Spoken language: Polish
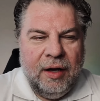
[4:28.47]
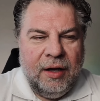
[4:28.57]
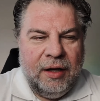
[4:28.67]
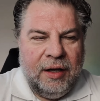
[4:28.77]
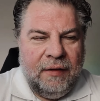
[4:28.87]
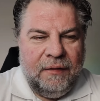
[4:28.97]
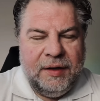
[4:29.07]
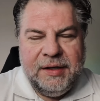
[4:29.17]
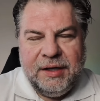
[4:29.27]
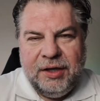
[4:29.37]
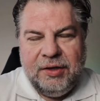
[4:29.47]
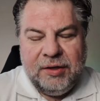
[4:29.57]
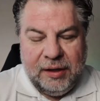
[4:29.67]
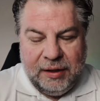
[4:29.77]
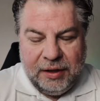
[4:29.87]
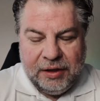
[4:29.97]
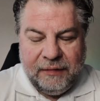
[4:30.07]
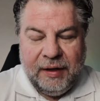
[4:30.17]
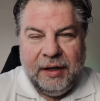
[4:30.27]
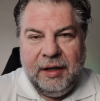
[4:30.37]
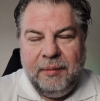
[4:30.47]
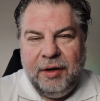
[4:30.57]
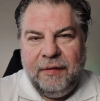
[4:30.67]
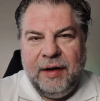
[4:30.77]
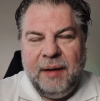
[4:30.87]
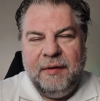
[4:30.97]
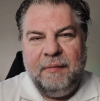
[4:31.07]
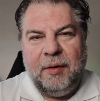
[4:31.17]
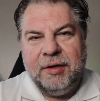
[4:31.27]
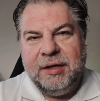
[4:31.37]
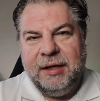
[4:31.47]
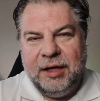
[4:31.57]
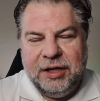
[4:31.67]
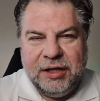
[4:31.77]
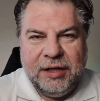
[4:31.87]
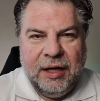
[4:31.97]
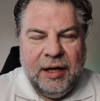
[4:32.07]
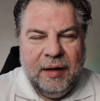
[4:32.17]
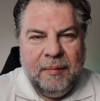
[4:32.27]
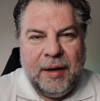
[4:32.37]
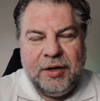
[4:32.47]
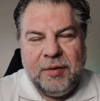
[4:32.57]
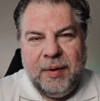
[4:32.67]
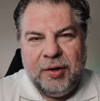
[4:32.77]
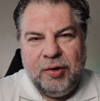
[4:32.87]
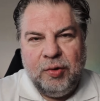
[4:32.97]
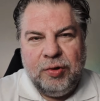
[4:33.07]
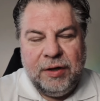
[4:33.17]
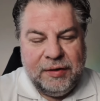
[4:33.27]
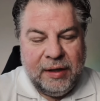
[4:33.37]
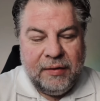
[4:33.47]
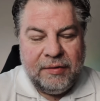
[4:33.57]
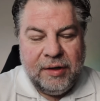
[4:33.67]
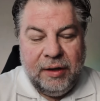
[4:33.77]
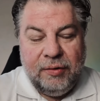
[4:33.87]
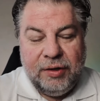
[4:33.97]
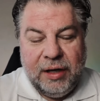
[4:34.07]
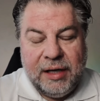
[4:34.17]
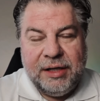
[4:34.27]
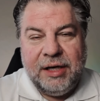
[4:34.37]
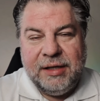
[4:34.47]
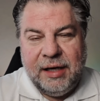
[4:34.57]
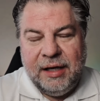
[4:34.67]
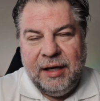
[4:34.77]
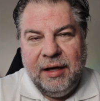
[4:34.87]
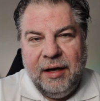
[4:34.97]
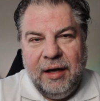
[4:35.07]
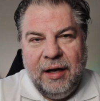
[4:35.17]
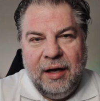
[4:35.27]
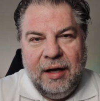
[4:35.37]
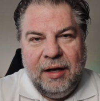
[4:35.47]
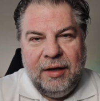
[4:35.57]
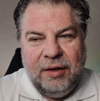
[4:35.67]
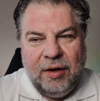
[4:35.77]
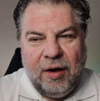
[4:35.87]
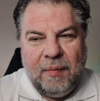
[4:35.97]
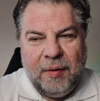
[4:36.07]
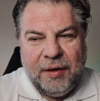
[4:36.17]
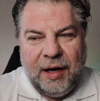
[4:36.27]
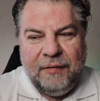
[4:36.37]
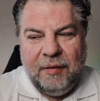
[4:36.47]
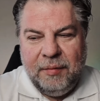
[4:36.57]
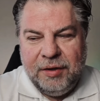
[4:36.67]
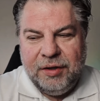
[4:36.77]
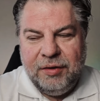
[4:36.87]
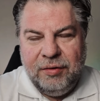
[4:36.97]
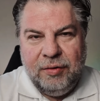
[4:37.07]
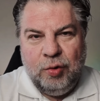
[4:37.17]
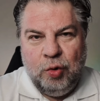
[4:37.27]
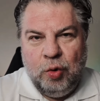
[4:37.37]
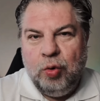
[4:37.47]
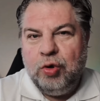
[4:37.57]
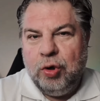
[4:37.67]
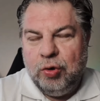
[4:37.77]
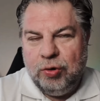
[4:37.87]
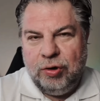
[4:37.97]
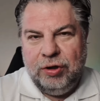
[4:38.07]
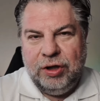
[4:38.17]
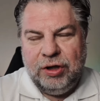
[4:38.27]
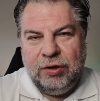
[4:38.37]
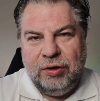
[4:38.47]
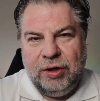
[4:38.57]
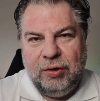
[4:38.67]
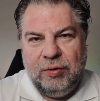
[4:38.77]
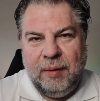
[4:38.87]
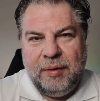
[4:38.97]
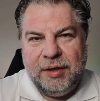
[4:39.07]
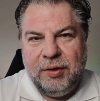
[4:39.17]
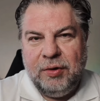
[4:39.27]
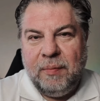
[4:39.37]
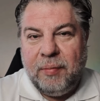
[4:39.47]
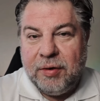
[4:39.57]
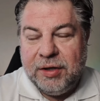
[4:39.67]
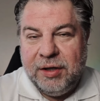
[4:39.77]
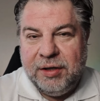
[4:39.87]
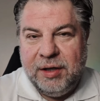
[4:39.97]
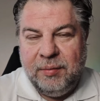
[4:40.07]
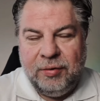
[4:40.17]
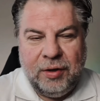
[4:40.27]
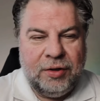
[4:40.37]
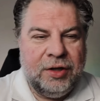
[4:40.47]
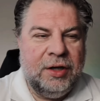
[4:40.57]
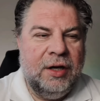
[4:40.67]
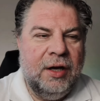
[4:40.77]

I widzę, że to zainteresowanie tymi rowerami w Polsce też jest bardzo, bardzo duże z tego względu, że nasze ceny no, potrafią być dużo, dużo niższe od tych, które prezentują polscy dystrybutorzy.